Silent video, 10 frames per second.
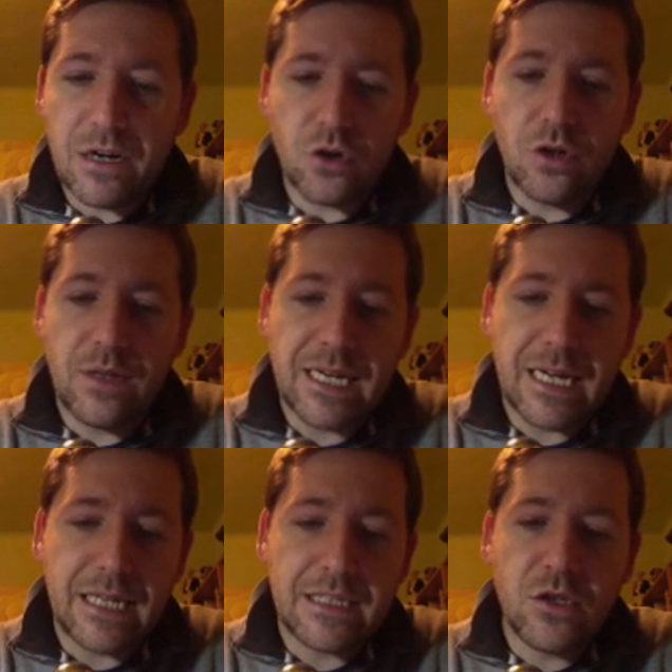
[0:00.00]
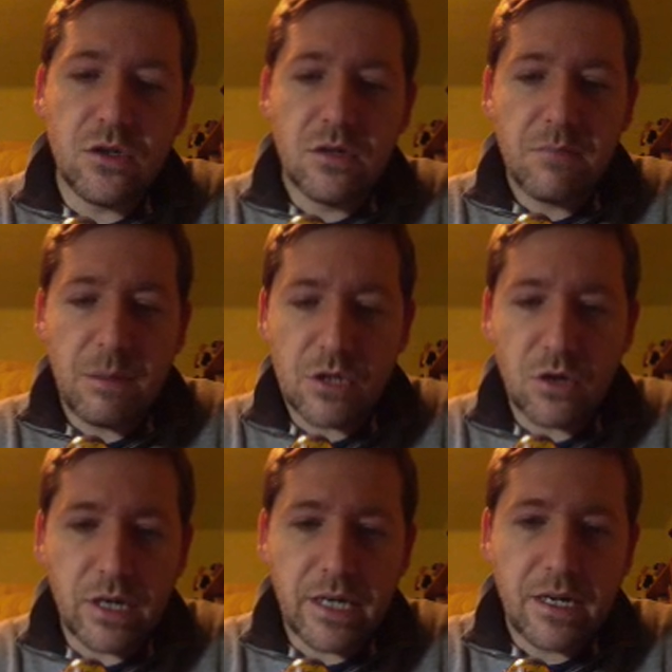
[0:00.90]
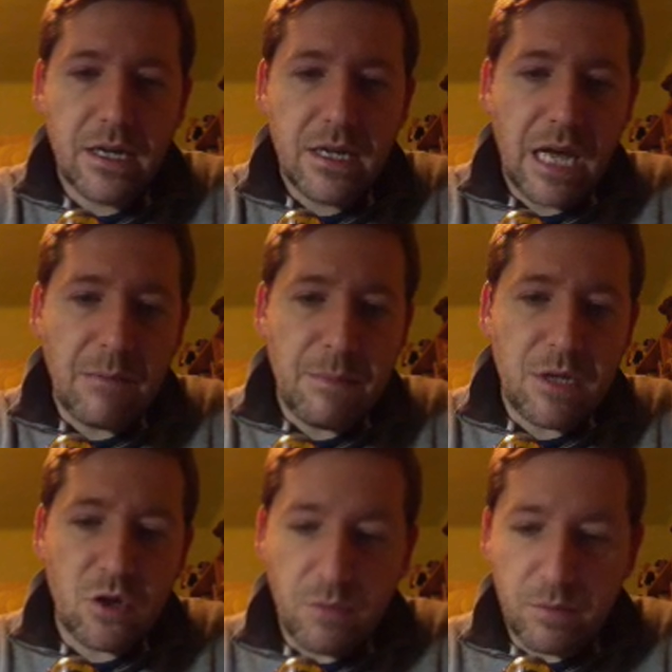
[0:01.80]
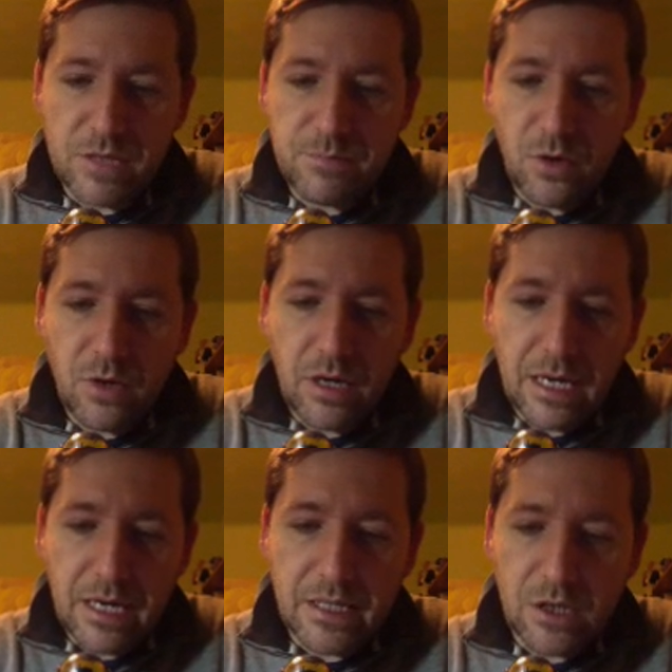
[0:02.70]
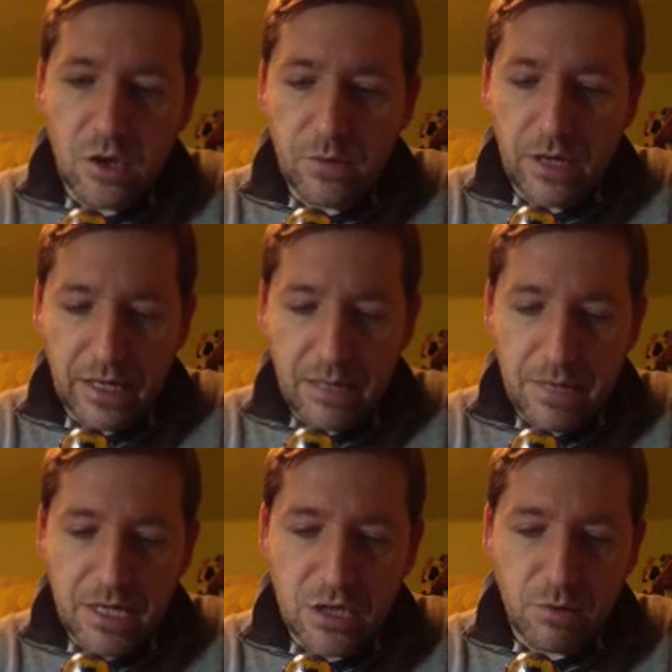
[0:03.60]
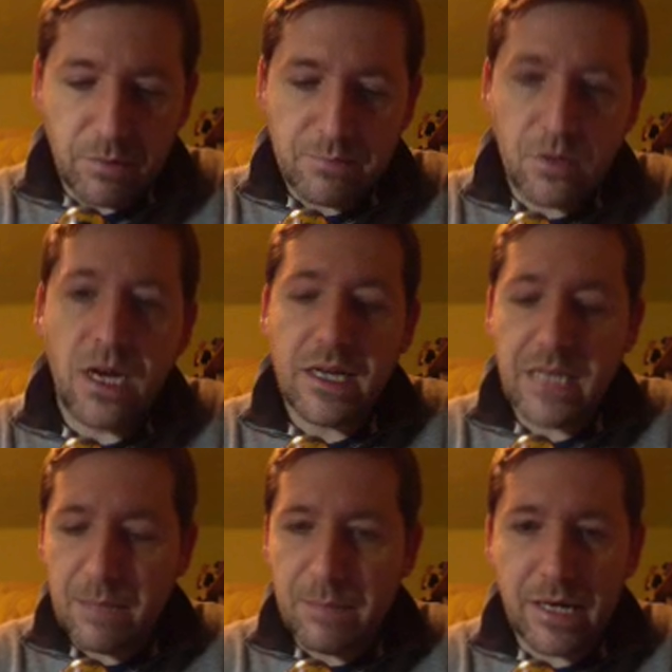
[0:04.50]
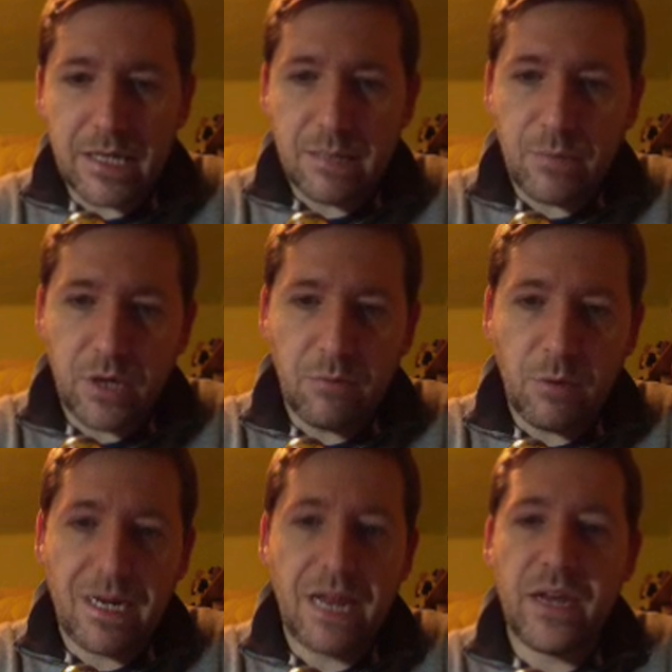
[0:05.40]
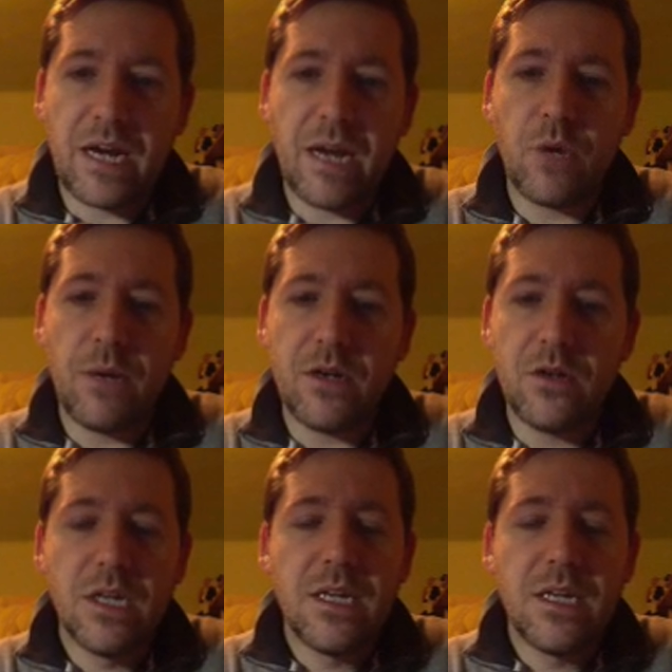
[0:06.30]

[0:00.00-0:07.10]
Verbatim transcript: roll, del carrete, ¿no? Vamos a coger a mi amigo Bob Esponja, que tengo por aquí varios Bob Esponja, y a mi perrita, por ejemplo, para hacer la prueba, ¿no?